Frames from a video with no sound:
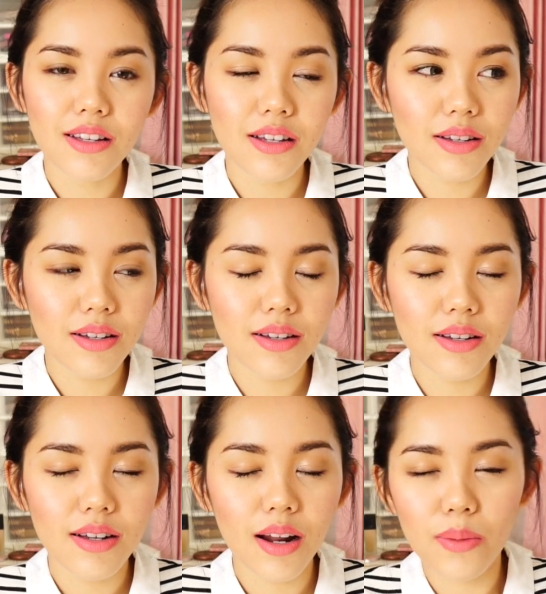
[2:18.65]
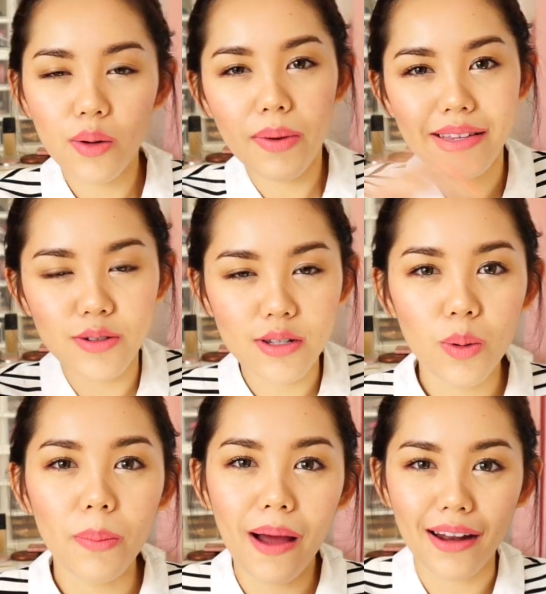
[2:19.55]
คือเราไม่รู้มันอยู่ในช่
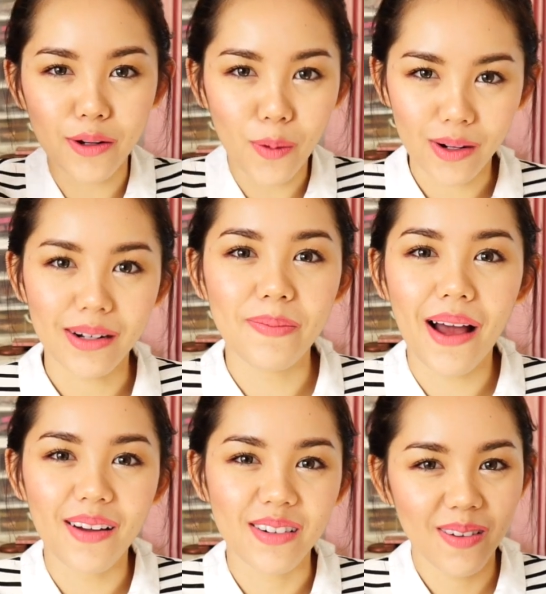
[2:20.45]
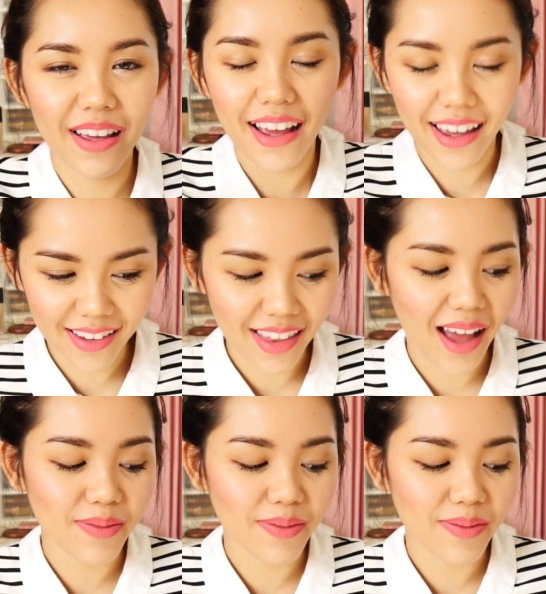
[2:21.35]
วงผัดขนหรือเปล่าหรือว่ายังไงก็ตาม